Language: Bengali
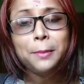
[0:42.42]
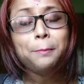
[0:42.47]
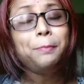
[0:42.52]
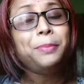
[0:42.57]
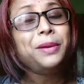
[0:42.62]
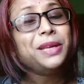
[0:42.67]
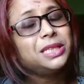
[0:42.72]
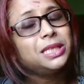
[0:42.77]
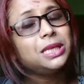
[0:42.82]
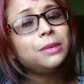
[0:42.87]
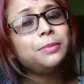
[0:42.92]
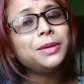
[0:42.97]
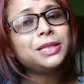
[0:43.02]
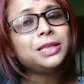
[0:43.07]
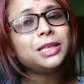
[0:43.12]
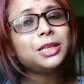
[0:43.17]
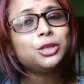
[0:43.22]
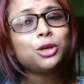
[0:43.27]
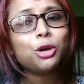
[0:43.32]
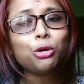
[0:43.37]

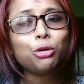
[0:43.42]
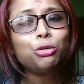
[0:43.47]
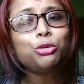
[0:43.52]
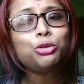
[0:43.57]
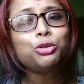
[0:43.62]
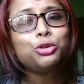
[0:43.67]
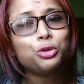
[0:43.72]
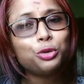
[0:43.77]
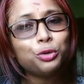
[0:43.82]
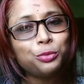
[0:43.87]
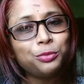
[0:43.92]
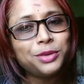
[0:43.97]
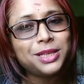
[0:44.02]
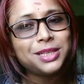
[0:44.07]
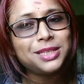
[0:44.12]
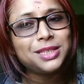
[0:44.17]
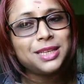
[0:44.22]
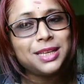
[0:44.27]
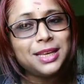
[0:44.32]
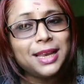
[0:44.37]
পৃথিবীতে যখন
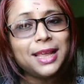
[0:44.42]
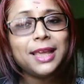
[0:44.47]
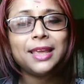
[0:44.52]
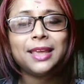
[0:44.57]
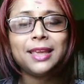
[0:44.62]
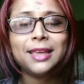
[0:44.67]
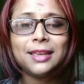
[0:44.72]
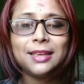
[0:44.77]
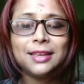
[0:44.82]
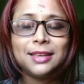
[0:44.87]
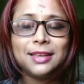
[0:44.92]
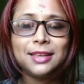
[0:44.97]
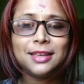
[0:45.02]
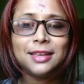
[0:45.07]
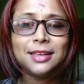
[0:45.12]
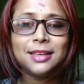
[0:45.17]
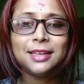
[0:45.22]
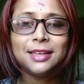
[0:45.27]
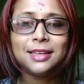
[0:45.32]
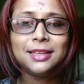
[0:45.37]
জন্মেছিলে
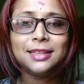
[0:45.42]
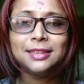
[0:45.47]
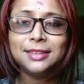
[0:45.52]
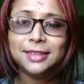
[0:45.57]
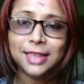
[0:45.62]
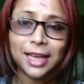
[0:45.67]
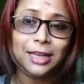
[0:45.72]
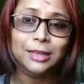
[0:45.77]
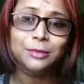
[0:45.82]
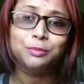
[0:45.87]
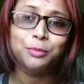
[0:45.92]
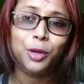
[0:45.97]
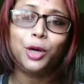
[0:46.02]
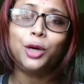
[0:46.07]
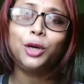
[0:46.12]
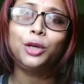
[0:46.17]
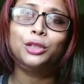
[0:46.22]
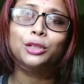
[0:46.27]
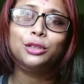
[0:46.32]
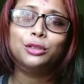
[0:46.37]

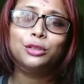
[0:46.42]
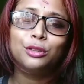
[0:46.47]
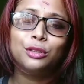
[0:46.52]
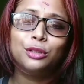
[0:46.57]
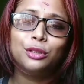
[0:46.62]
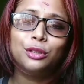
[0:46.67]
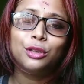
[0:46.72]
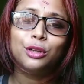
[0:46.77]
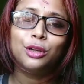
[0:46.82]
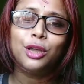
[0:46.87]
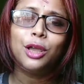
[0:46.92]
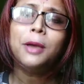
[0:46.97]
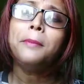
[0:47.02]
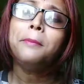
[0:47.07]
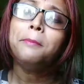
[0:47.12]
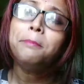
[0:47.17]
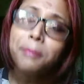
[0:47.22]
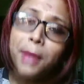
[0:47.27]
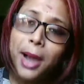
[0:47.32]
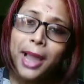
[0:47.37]
তারপর
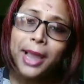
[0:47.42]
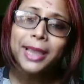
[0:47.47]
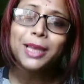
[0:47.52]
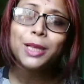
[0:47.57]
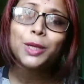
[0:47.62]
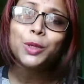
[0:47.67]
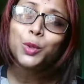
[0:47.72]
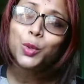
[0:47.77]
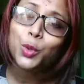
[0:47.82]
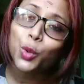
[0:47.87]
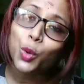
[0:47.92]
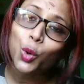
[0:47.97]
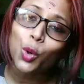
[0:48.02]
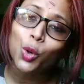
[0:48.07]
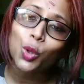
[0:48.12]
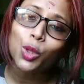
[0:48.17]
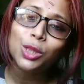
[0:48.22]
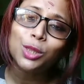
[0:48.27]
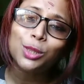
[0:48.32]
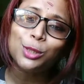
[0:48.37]
মায়ের
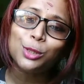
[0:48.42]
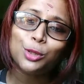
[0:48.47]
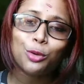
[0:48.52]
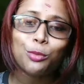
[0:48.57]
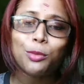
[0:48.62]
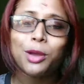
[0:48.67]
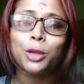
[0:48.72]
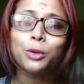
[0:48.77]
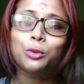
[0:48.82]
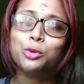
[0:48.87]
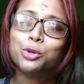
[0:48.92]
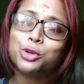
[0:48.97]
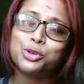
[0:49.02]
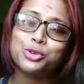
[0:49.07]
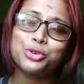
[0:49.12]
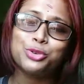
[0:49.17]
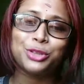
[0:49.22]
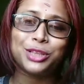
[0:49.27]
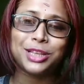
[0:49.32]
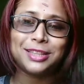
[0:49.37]
কোল তোমায়
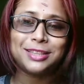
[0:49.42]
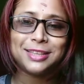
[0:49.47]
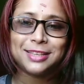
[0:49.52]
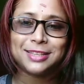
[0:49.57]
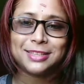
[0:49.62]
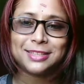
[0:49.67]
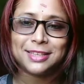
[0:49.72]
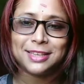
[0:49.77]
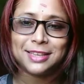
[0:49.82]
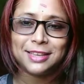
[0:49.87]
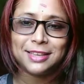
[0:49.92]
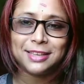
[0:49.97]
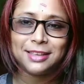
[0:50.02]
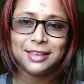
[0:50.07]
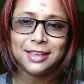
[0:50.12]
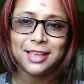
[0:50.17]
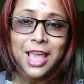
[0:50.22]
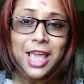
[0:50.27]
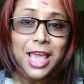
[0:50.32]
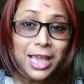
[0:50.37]
উষ্ণতা দিয়েছে
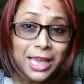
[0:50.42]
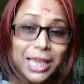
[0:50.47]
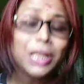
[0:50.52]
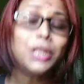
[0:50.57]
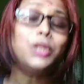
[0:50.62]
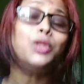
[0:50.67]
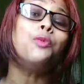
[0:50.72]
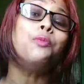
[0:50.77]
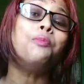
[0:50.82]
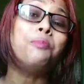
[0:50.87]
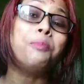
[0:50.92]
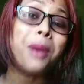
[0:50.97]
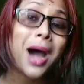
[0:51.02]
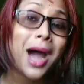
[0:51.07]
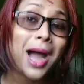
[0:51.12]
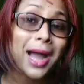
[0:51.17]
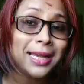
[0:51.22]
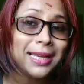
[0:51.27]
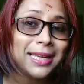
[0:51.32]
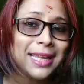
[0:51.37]
কিন্তু
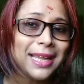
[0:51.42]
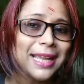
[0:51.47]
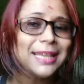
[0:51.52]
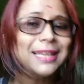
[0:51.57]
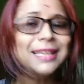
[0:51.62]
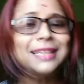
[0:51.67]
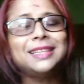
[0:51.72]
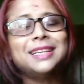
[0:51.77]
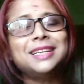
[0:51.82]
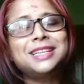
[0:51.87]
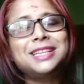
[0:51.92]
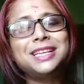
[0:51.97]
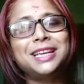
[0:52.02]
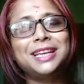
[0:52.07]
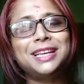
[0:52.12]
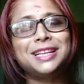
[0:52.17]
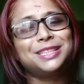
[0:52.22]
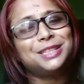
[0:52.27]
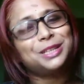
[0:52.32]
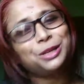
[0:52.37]
মানিয়ে নিতে
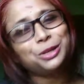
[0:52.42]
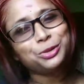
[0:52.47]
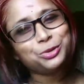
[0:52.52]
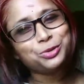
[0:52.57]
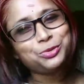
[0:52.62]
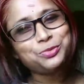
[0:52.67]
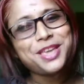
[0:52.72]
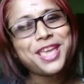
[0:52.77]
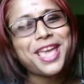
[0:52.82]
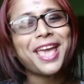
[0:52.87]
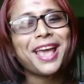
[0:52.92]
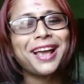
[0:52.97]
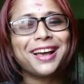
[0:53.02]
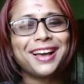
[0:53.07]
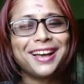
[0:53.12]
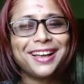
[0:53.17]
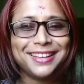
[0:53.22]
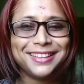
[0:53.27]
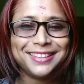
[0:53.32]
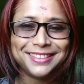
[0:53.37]
শিখেছিলে তুমি
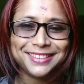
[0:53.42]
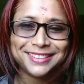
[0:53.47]
একাই